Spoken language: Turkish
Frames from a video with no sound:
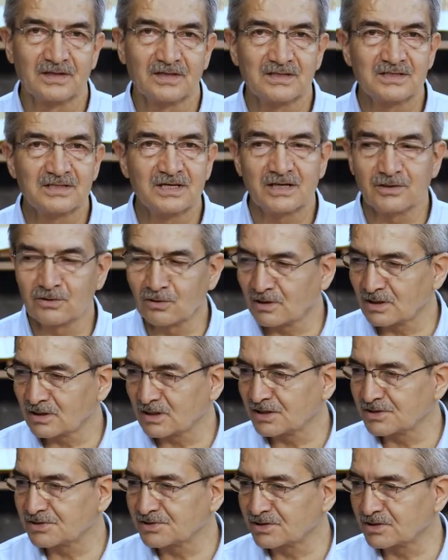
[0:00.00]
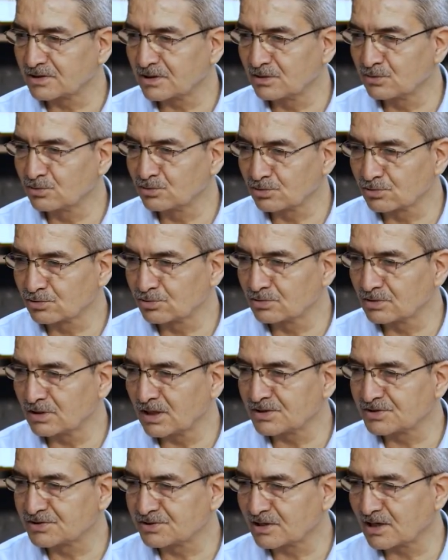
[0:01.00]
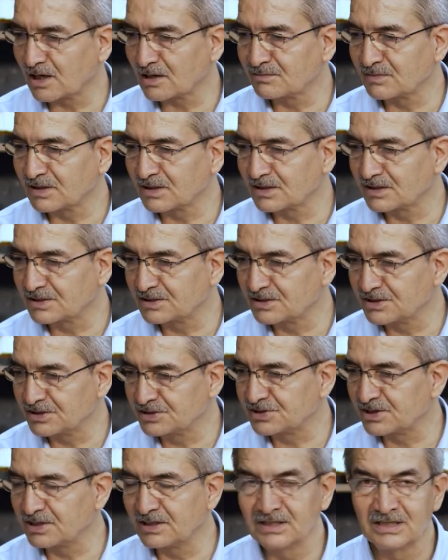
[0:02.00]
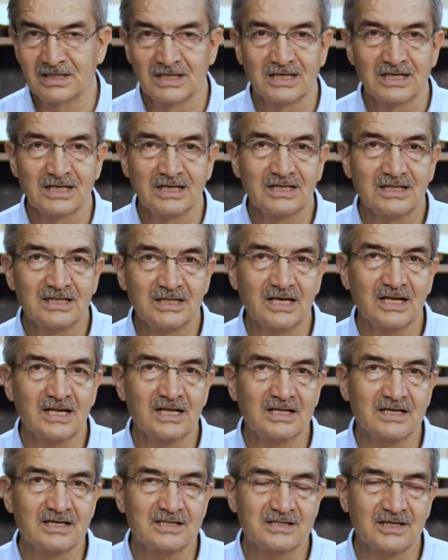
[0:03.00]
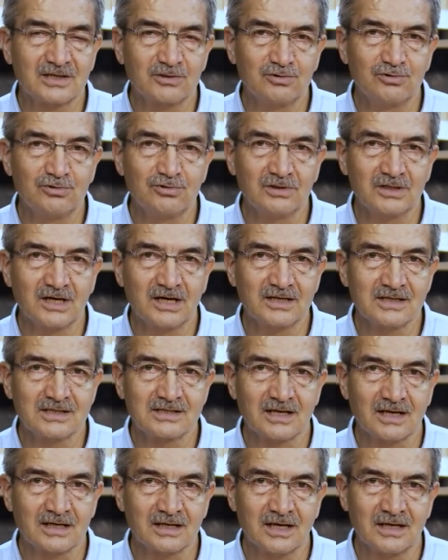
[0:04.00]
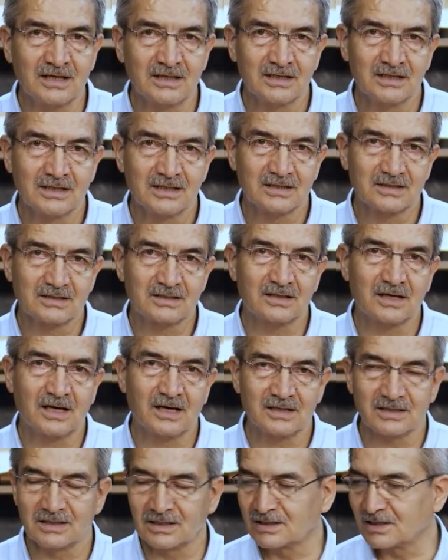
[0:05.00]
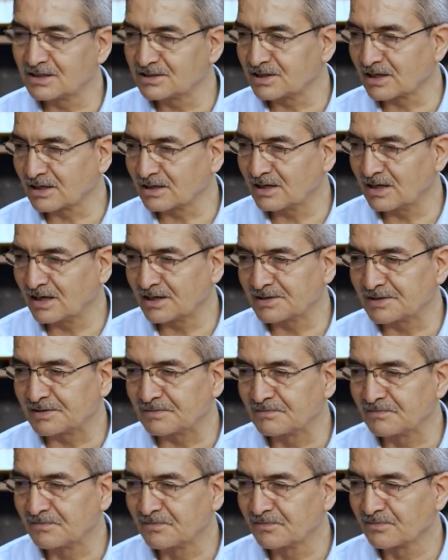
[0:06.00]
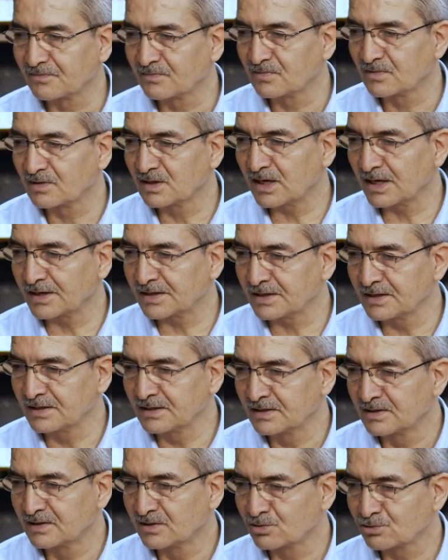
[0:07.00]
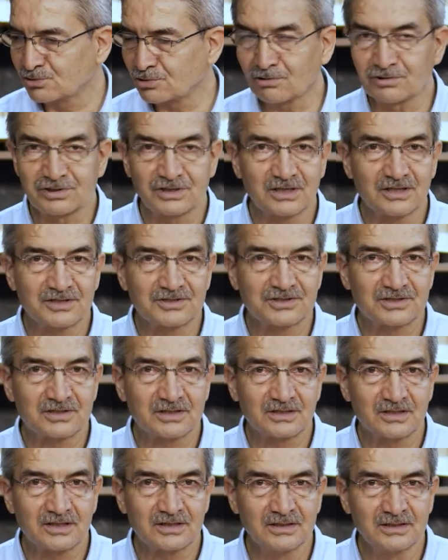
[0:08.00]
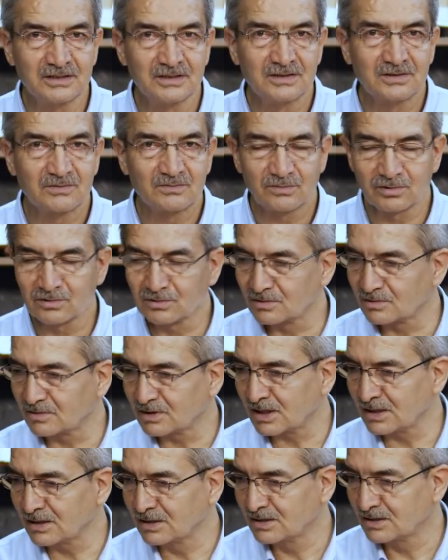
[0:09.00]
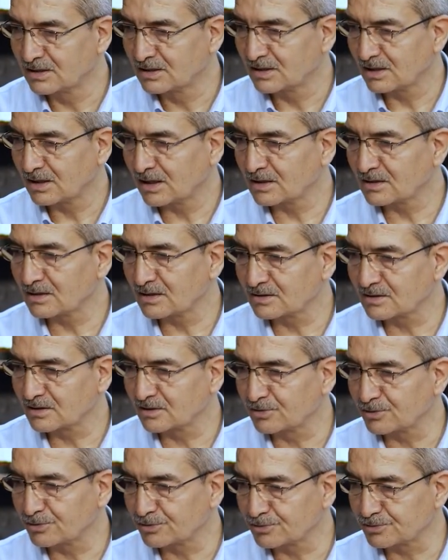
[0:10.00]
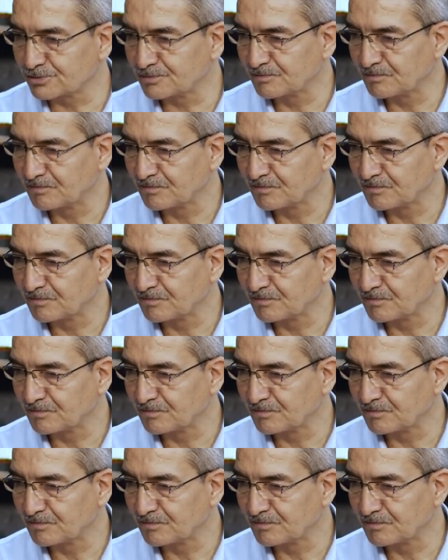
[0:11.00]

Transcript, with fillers: Seni oradan çık yurdundan çıkarmak için neredeyse dünyayı sana dar edeceklerdi. Yani çok çalıştıkları bununla anlatılıyor.